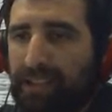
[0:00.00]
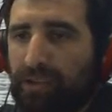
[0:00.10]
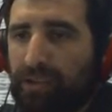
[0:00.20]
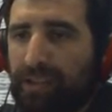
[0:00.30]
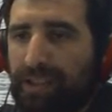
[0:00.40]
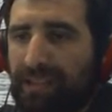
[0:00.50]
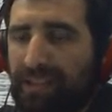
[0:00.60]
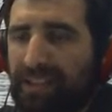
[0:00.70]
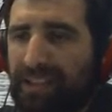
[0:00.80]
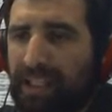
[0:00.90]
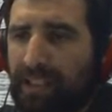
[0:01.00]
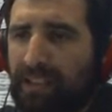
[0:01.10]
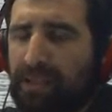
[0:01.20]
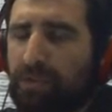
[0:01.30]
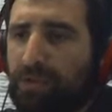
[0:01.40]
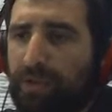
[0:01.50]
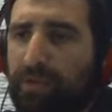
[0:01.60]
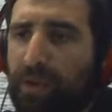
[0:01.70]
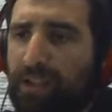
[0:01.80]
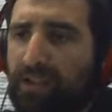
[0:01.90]
¿no? Necesita, requiere mucho
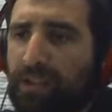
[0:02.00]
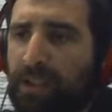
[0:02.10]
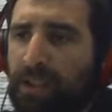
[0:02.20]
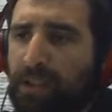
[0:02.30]
esfuerzo,